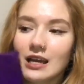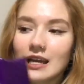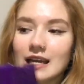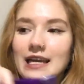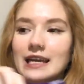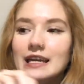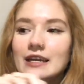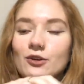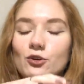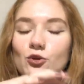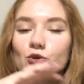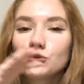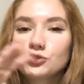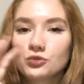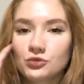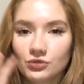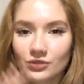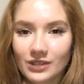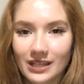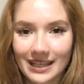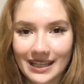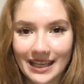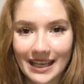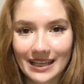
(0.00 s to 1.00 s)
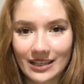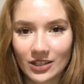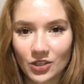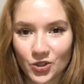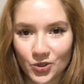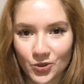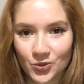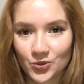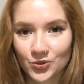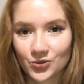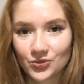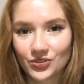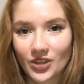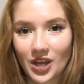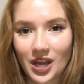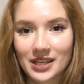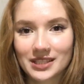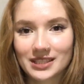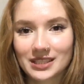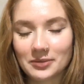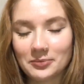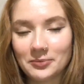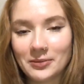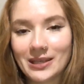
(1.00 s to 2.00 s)
E, kutuyla geliyor
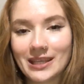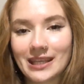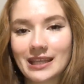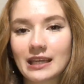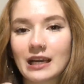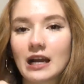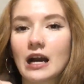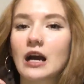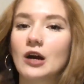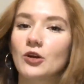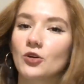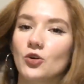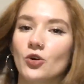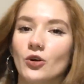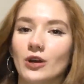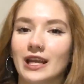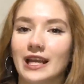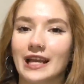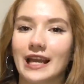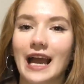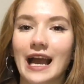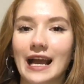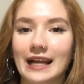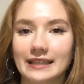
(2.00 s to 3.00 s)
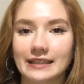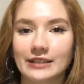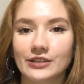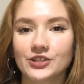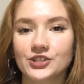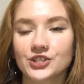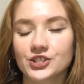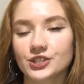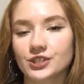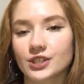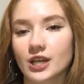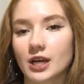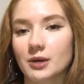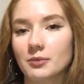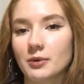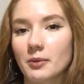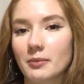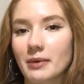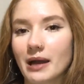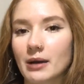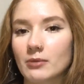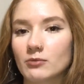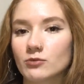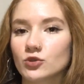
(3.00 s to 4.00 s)
ürünler tabii ki kargoyla geldiği için ama
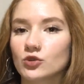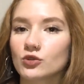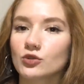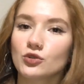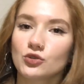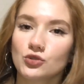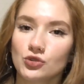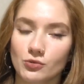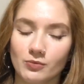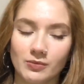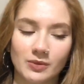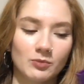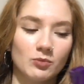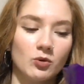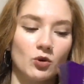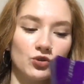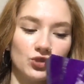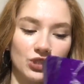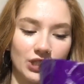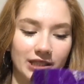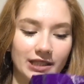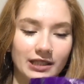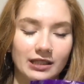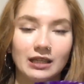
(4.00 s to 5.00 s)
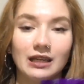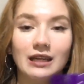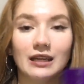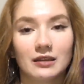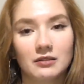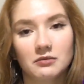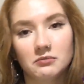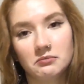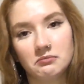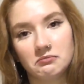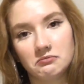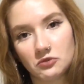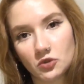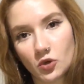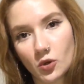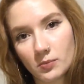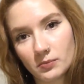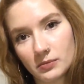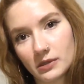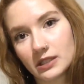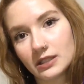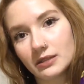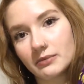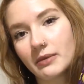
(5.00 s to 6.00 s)
ben bunu küçük bir poşete
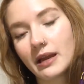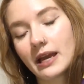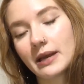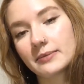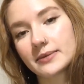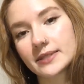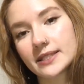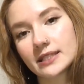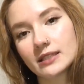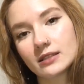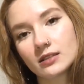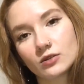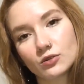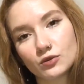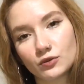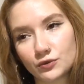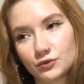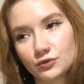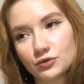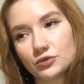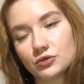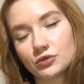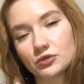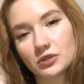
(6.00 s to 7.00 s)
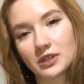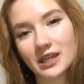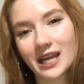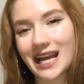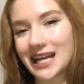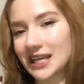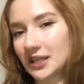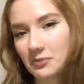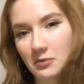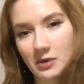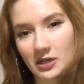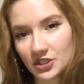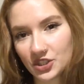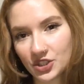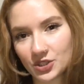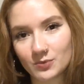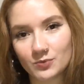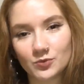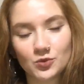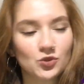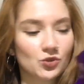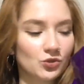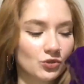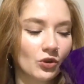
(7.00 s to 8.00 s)
topladım. Hepsinin kutuyu kendim
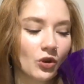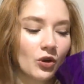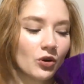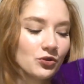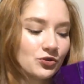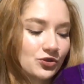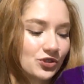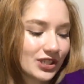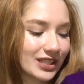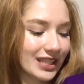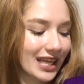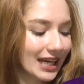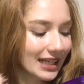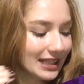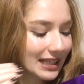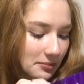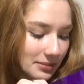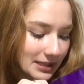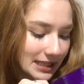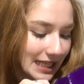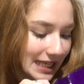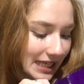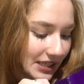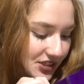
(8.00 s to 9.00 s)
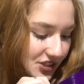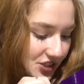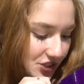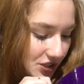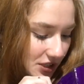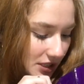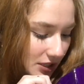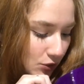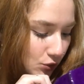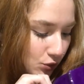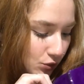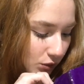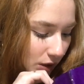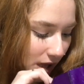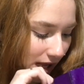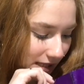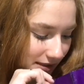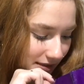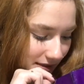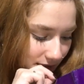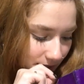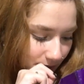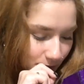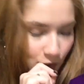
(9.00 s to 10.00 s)
açtım çünkü önceden. Bir de içinde
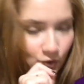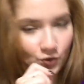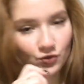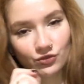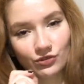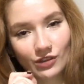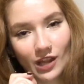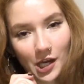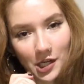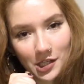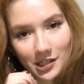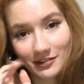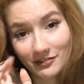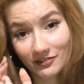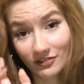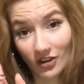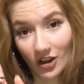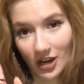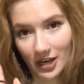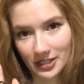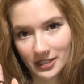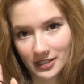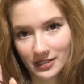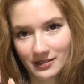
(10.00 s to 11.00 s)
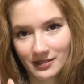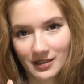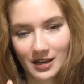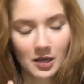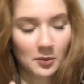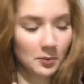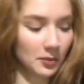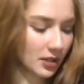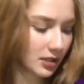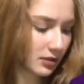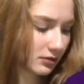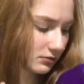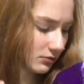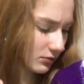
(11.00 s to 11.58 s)
kullandığım ürünler de var. Ama